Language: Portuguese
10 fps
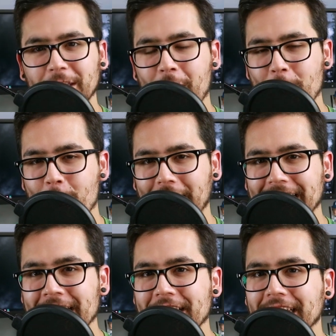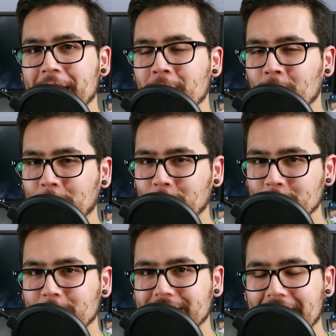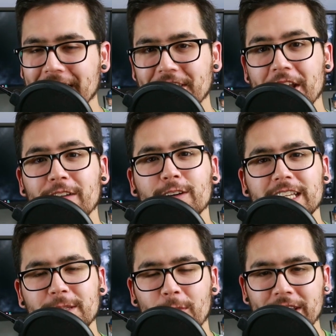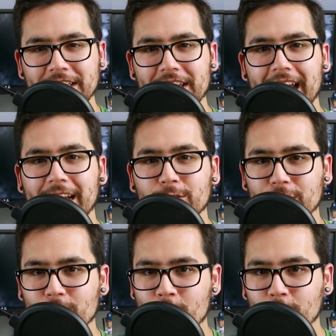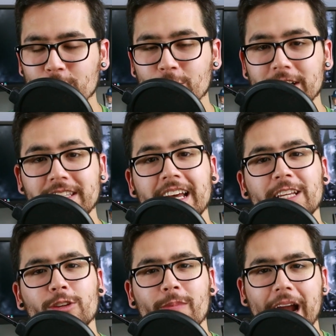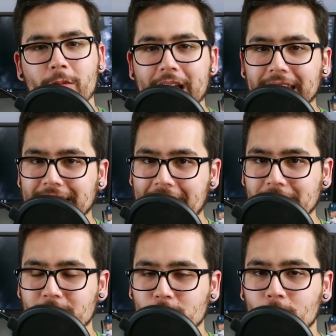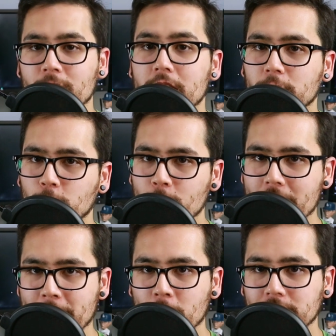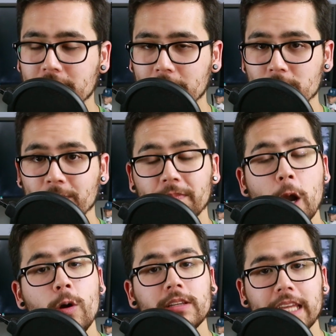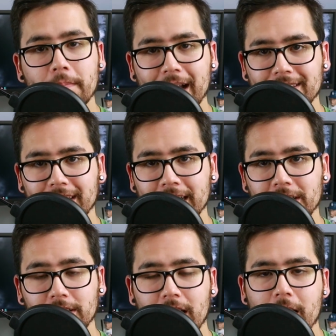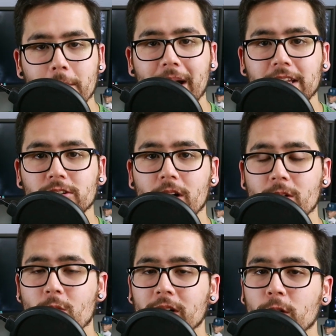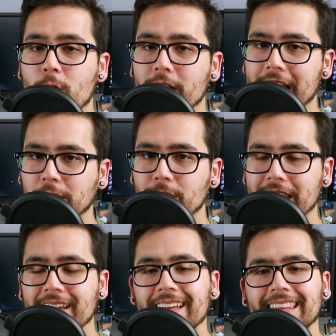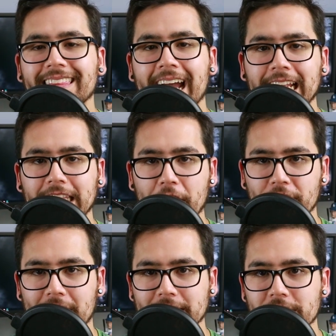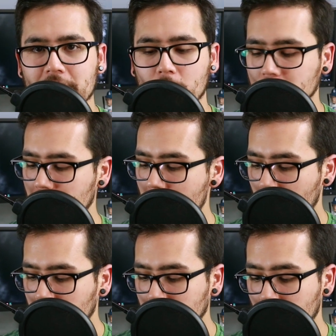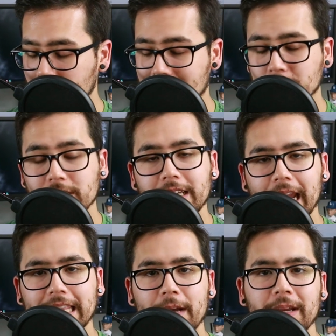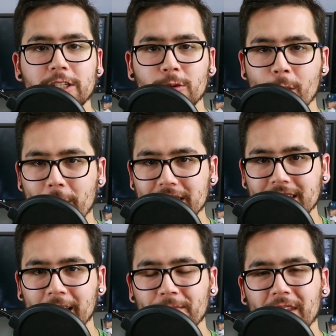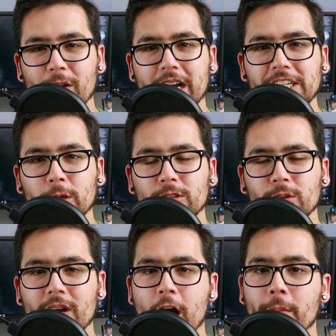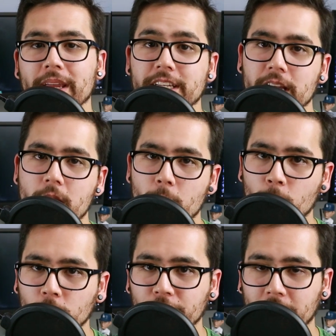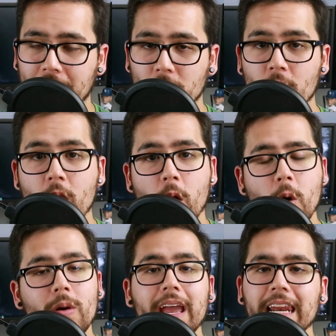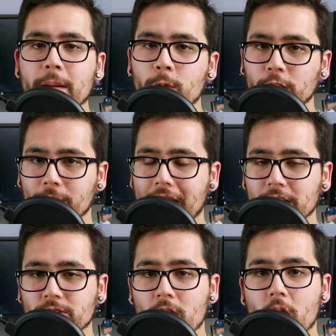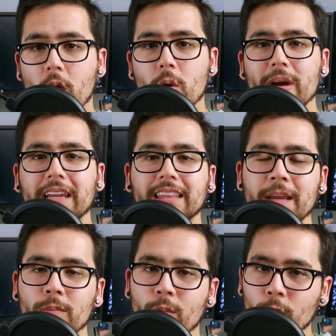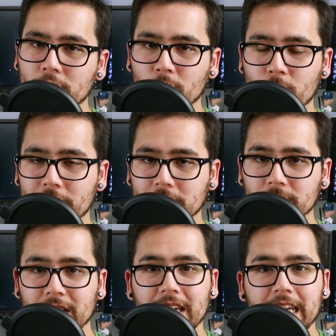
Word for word: Então, agora que a gente já terminou todos os testes, vocês podem tirar as suas conclusões sobre a qualidade de som do BM800. Eu gostei bastante mas só quando eu conecto ele na interface de áudio. Quando eu conecto diretamente no meu PC, eu achei o som realmente muito fraco. Ou ele é muito baixo, ou ele tem muito ruído.